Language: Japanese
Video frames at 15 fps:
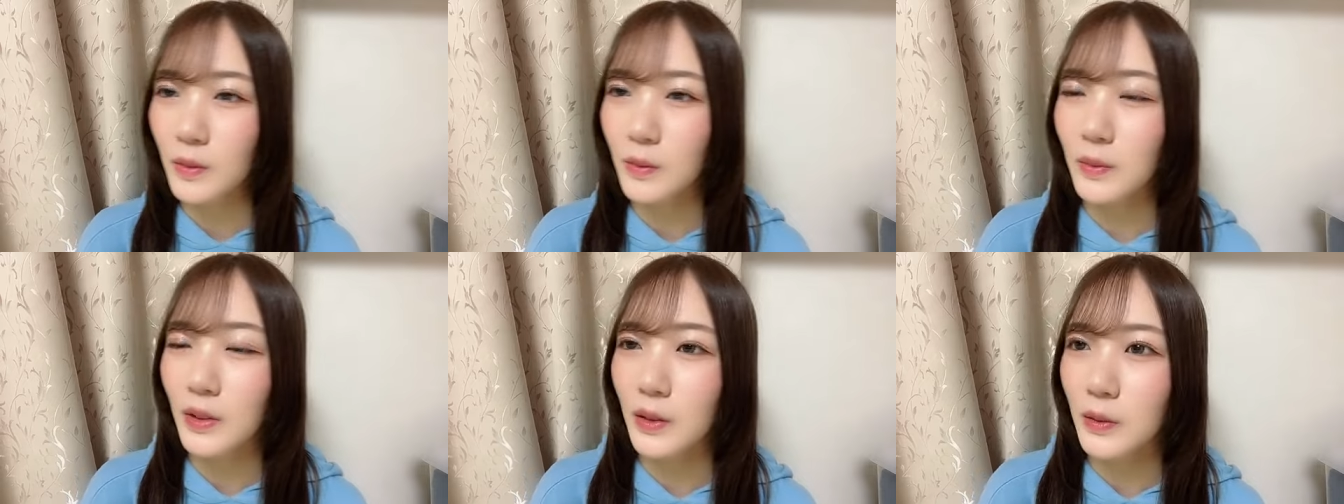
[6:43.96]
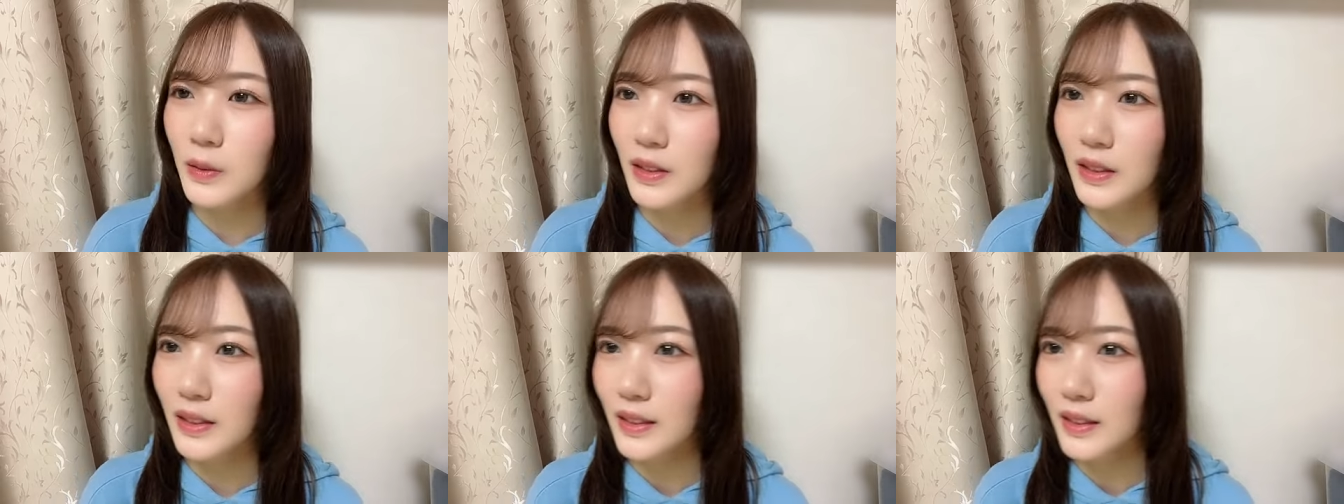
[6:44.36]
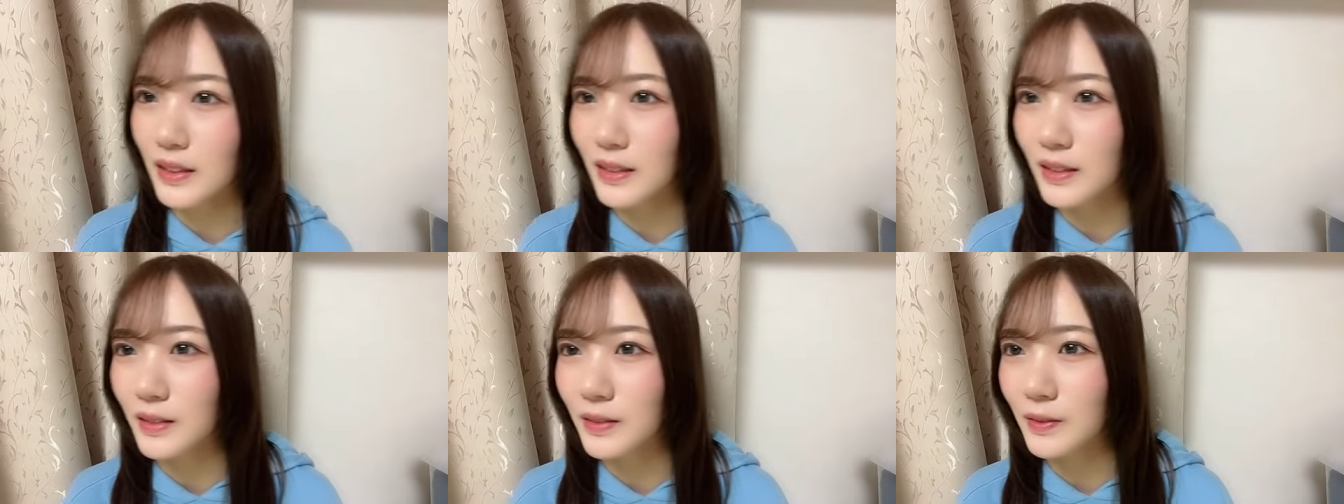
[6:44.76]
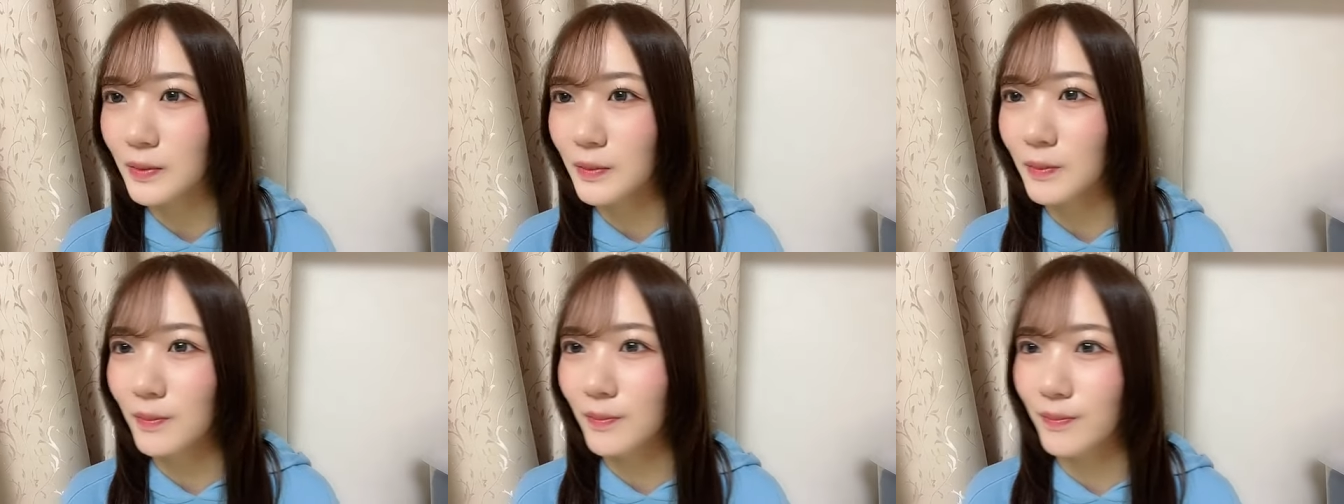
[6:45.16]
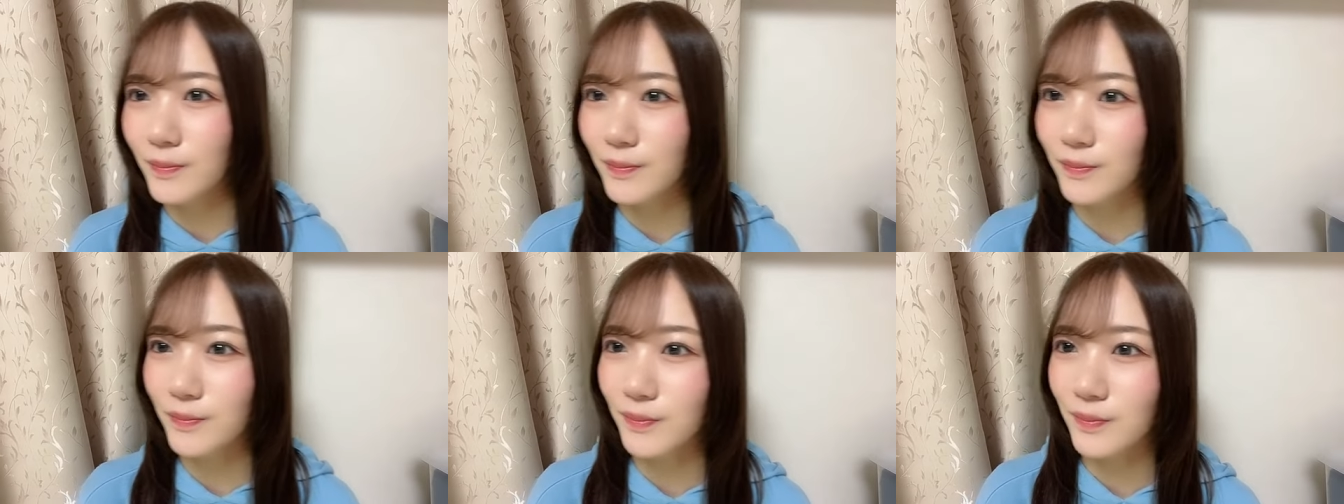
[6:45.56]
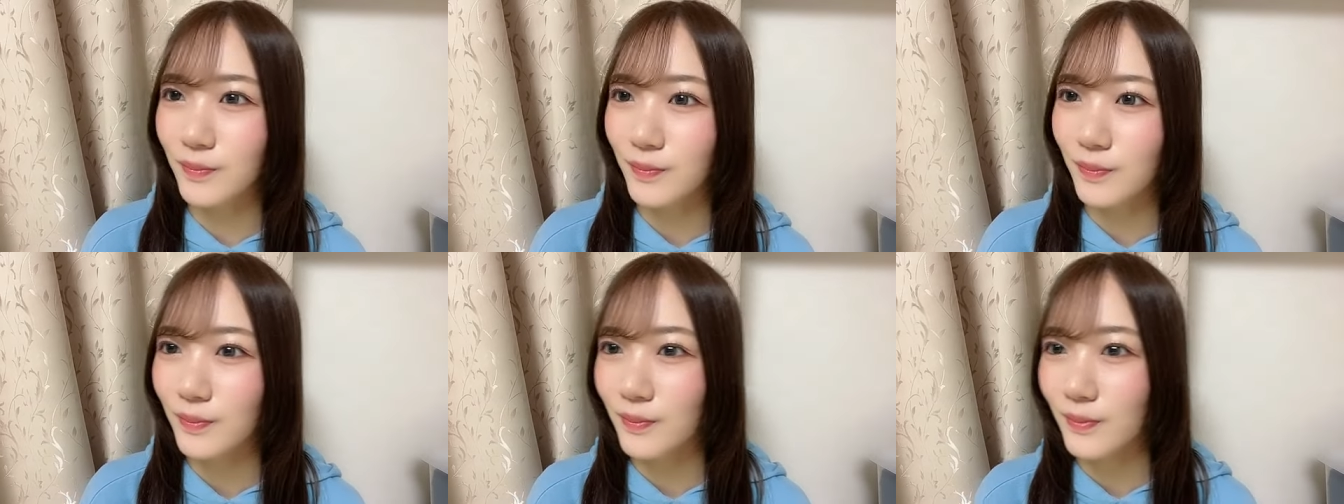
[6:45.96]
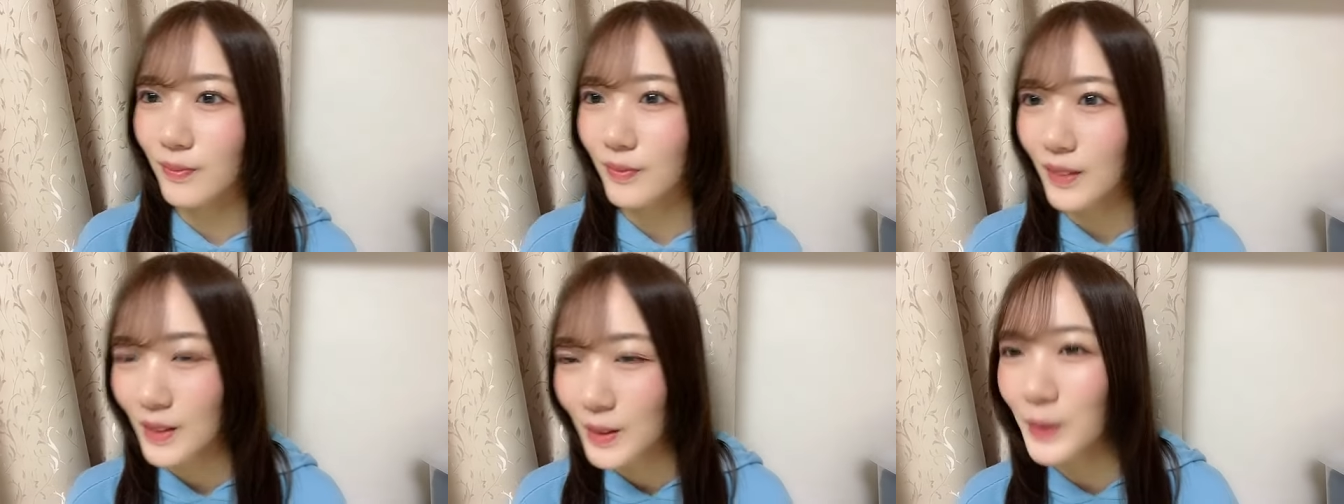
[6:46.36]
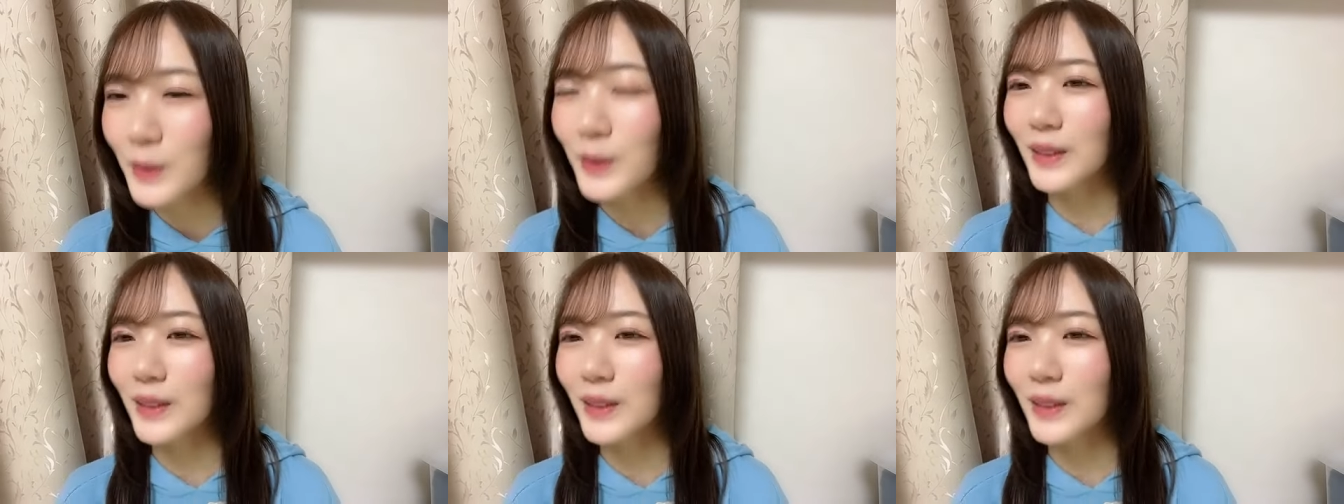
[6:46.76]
こんばんはいそ